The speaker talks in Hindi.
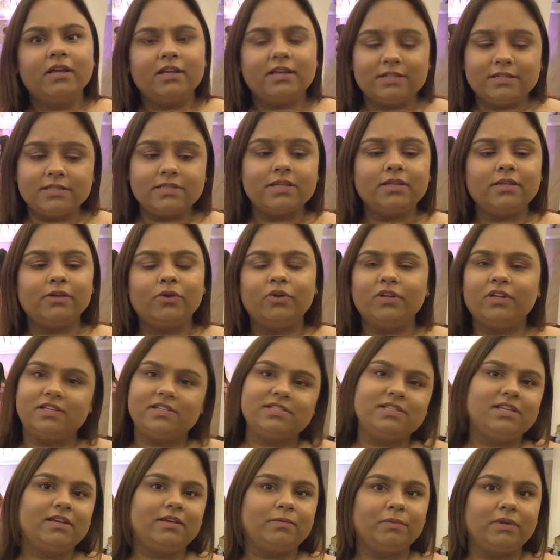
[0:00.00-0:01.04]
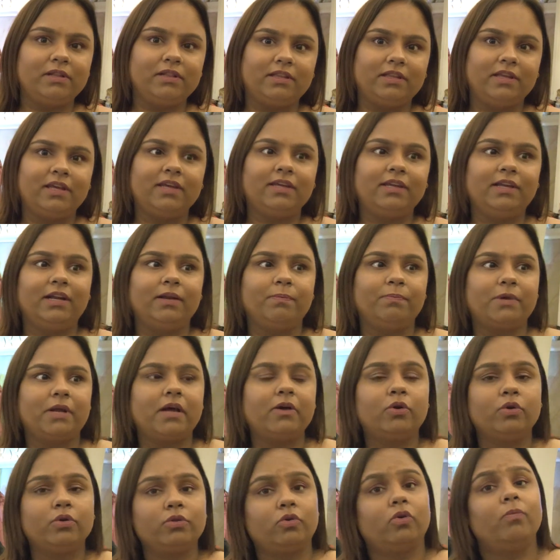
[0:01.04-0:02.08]
इनसे इनको ये सीख मिलती है कि अपना
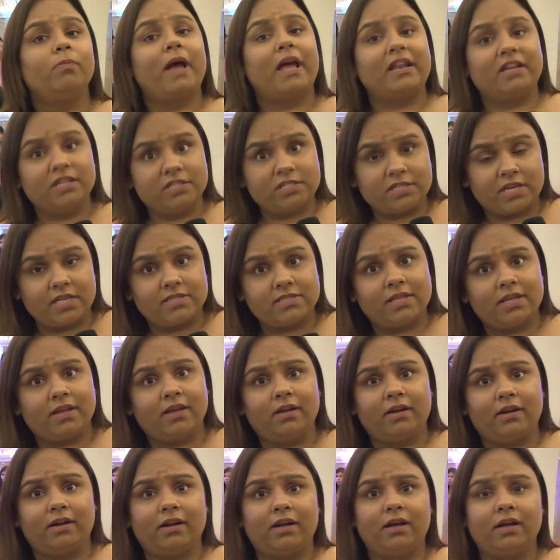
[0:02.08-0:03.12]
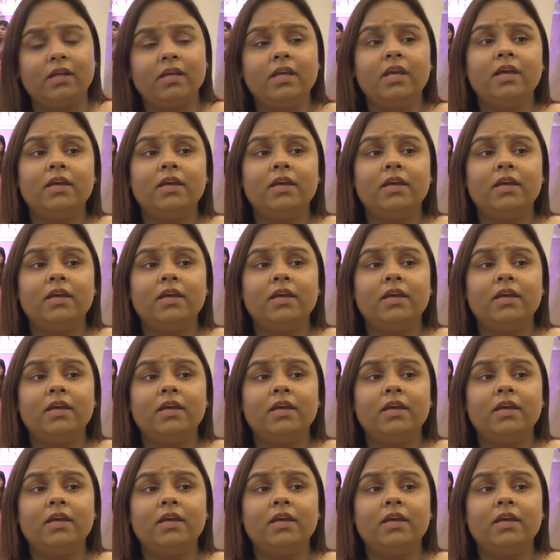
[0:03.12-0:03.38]
खुद को मैनेज कैसे करना